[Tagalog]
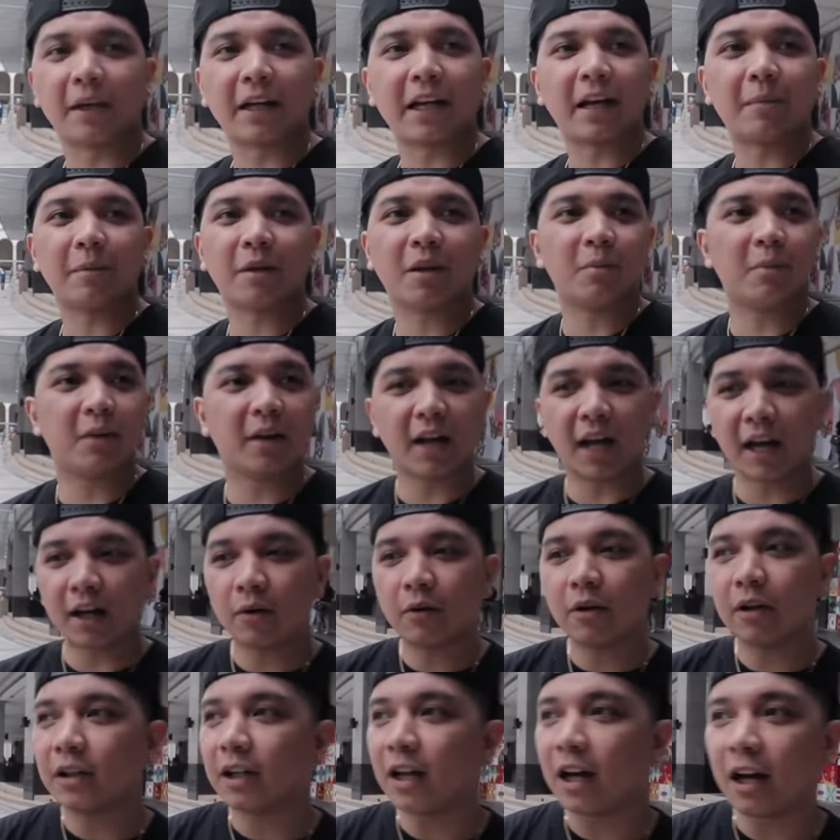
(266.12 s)
Marami kang
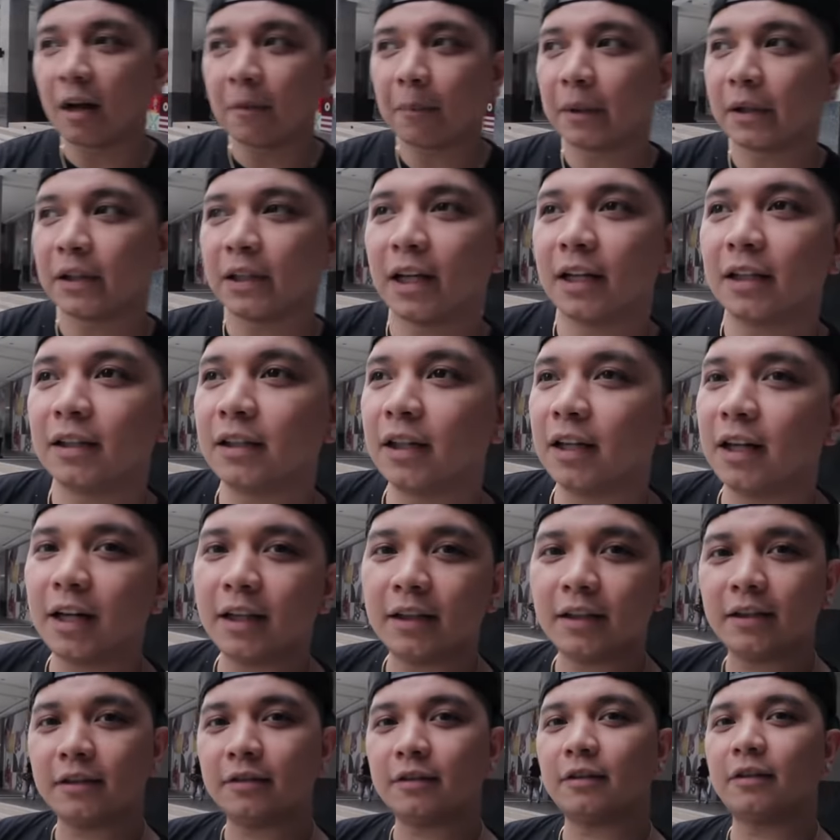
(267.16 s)
magagawa. Nakakapaglakad ka nga
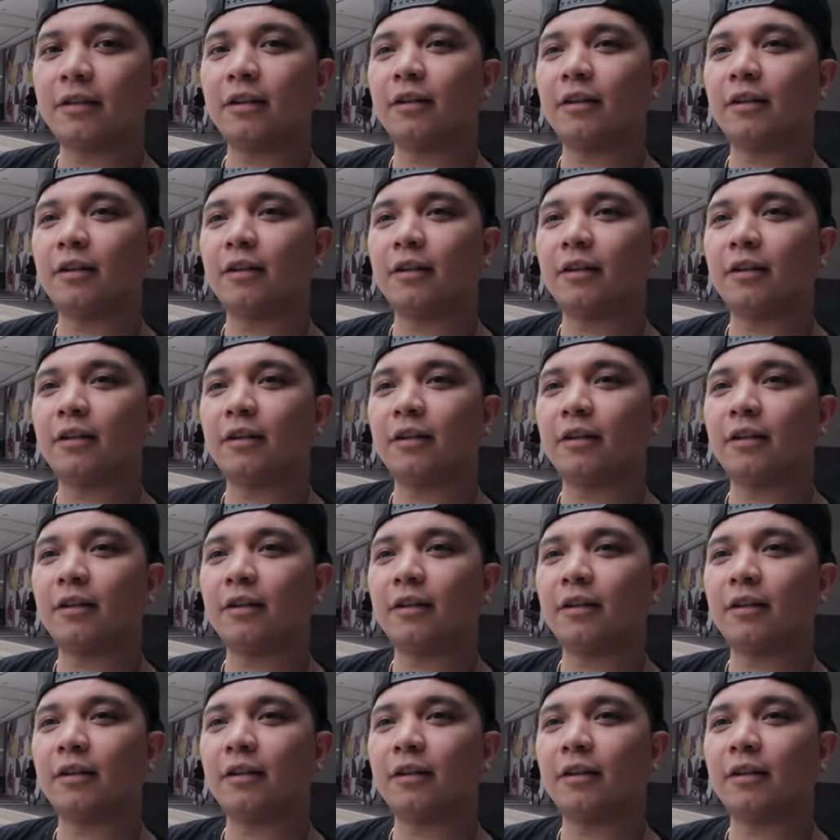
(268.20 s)
dito